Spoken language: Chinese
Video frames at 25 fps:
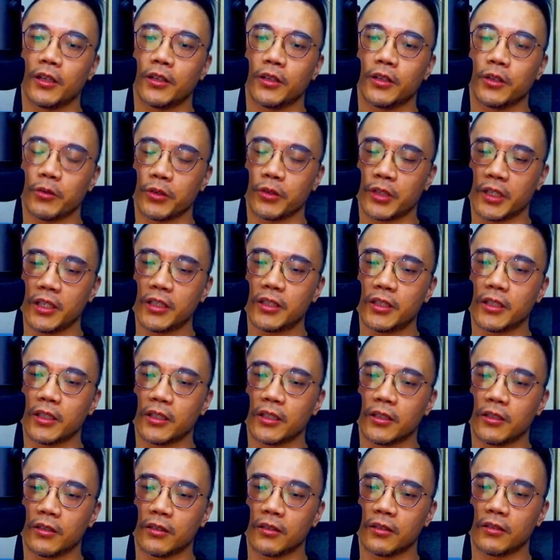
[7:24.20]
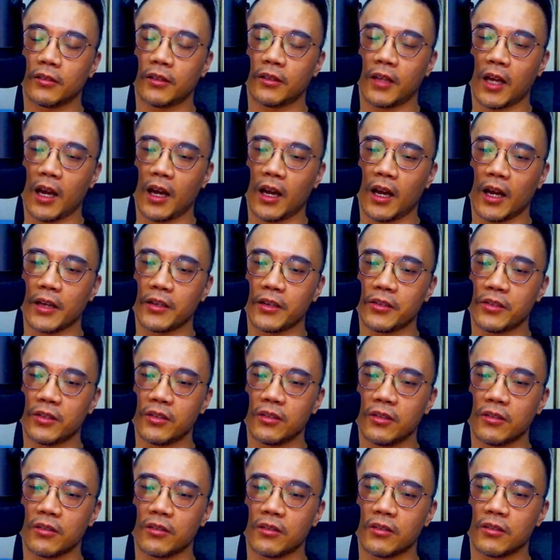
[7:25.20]
有些人他还
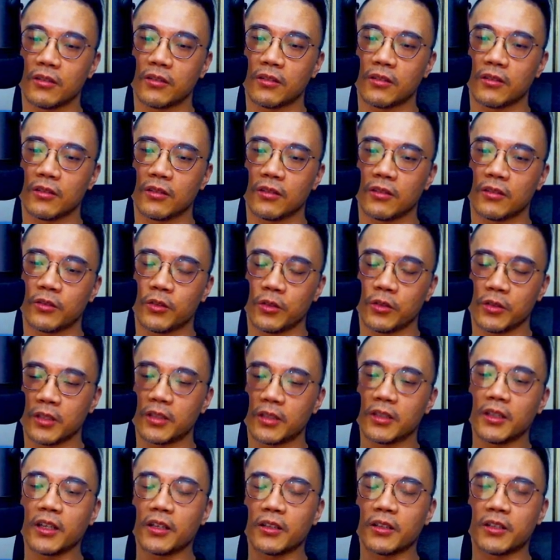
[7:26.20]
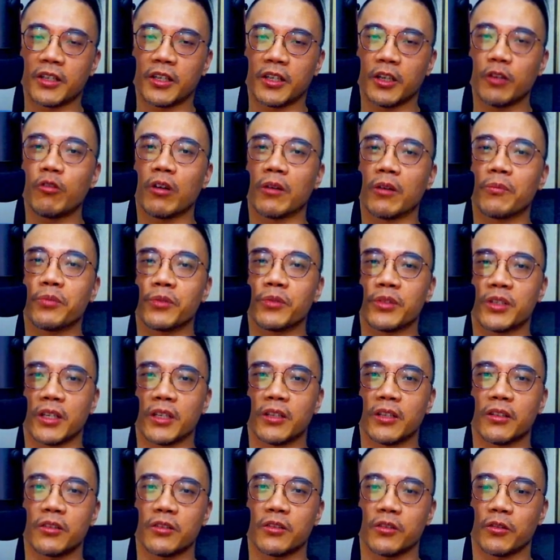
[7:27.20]
是就是那个青黄不
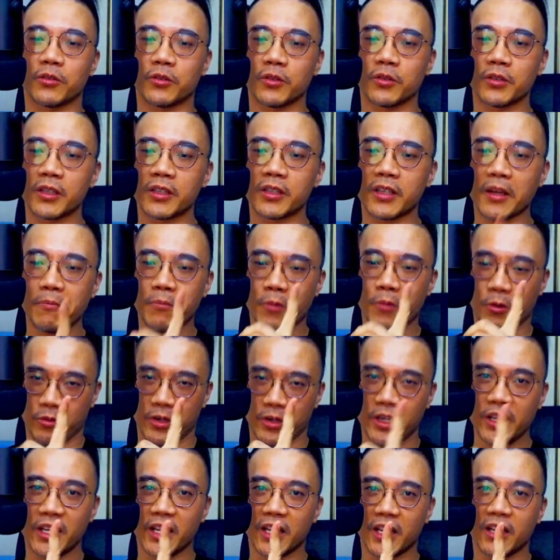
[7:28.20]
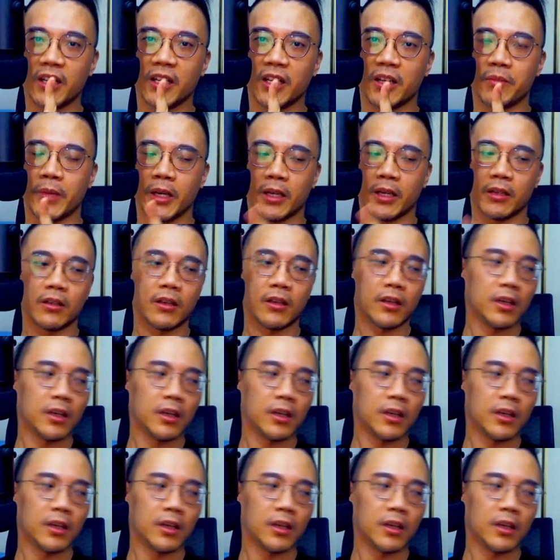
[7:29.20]
接的时候，就是在某一年里面，